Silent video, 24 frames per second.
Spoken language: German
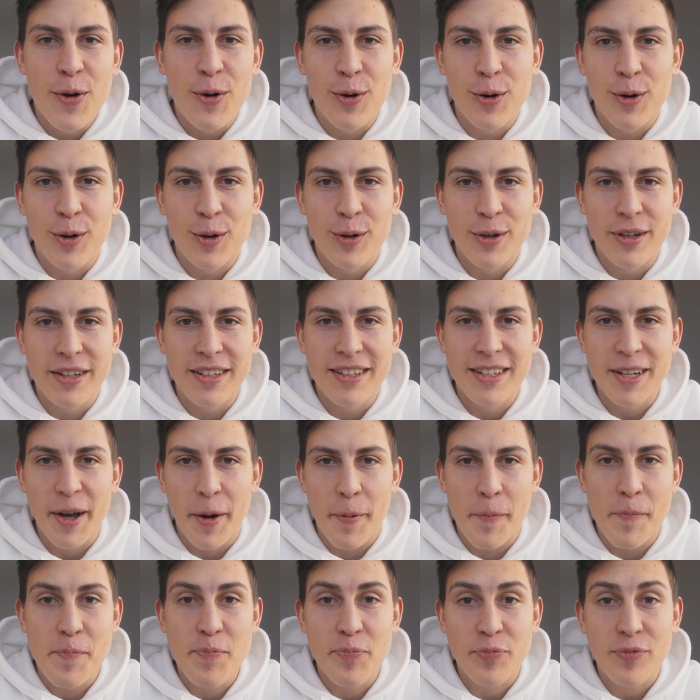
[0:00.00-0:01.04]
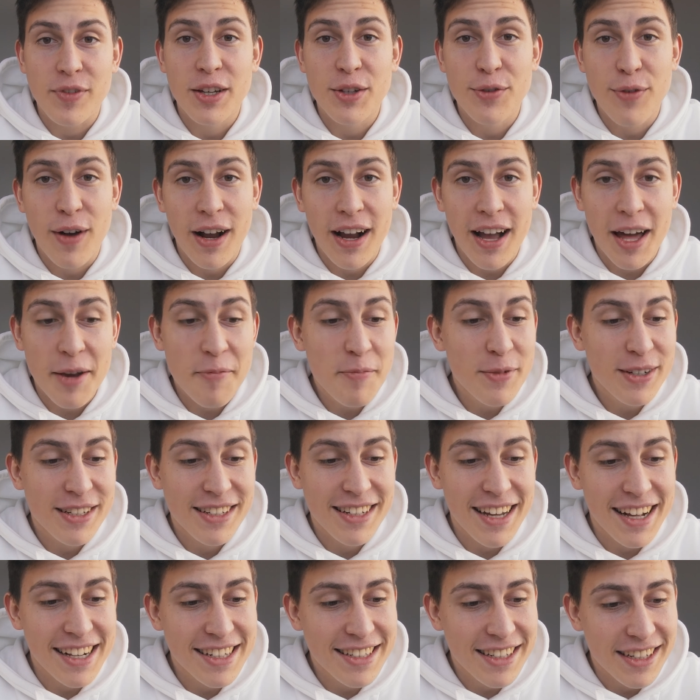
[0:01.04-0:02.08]
Und ja, ich fange an mit
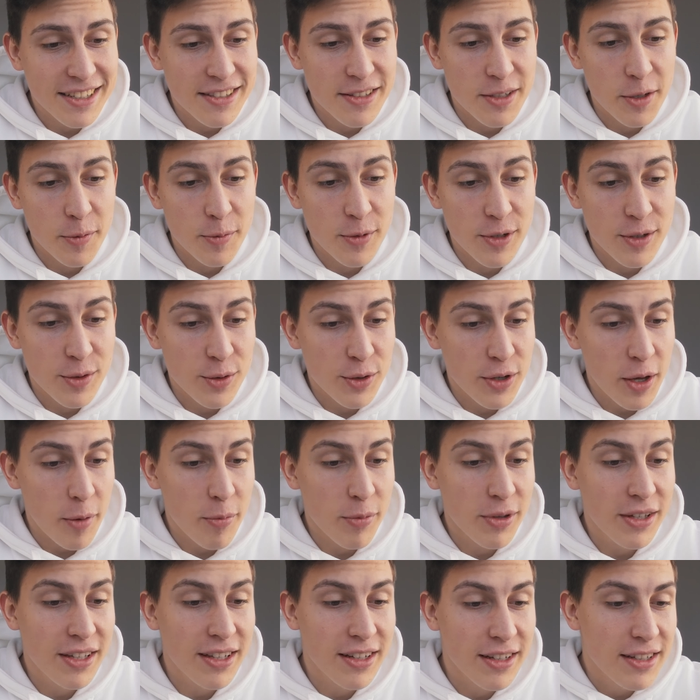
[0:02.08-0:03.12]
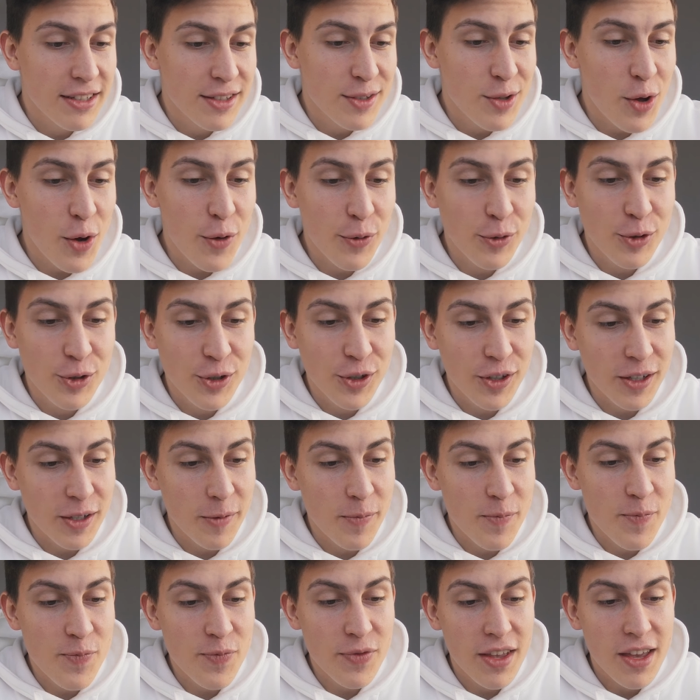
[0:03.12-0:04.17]
den Alltagstipps. Also ich habe mir hier eine Liste
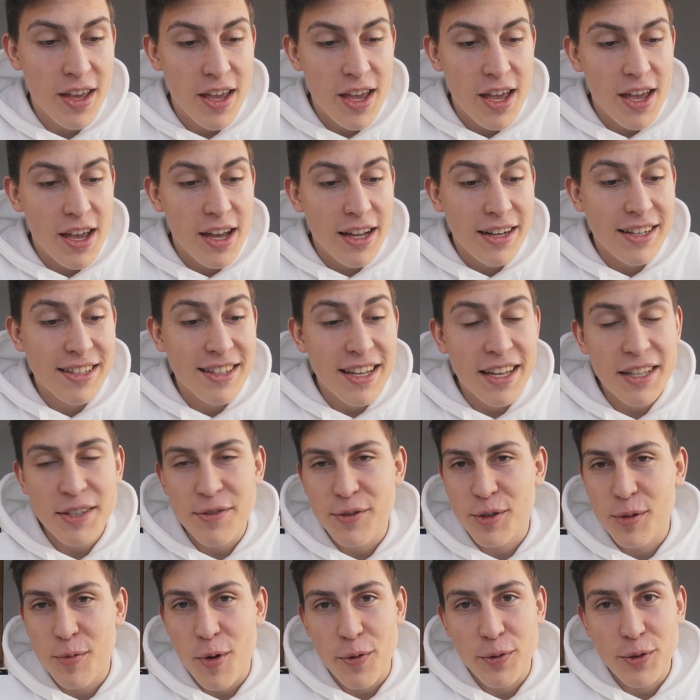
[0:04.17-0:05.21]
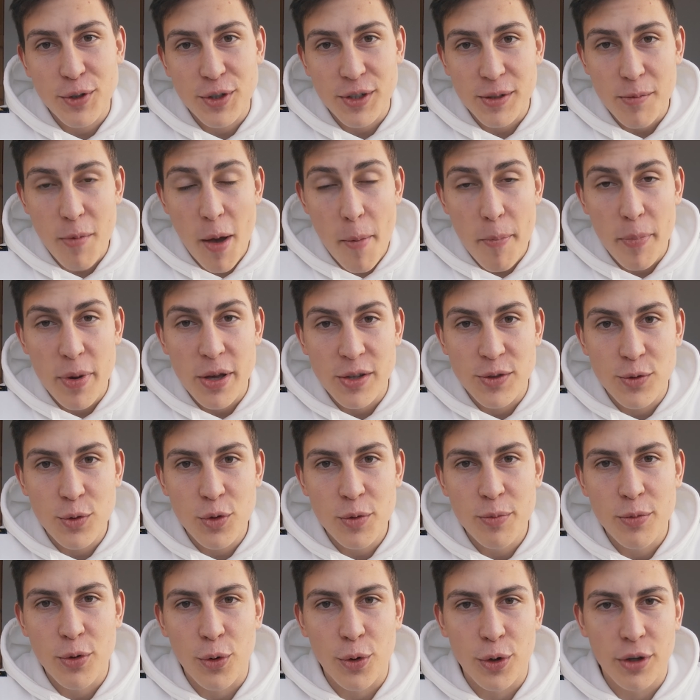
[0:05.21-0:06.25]
aufgeschrieben. Das erste, was ich mir aufgeschrieben habe,
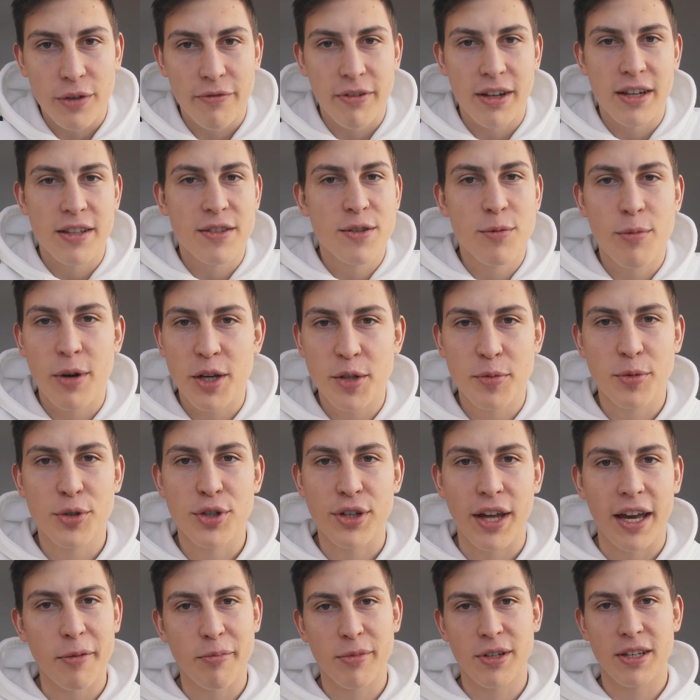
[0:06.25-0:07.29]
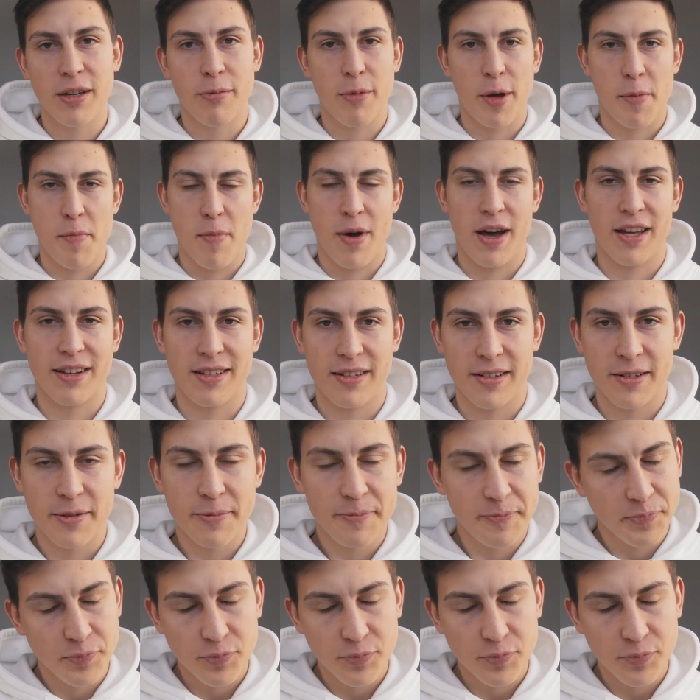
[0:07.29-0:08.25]
Personen beruhigen. Wenn ihr zum Beispiel Streit mit jemandem hattet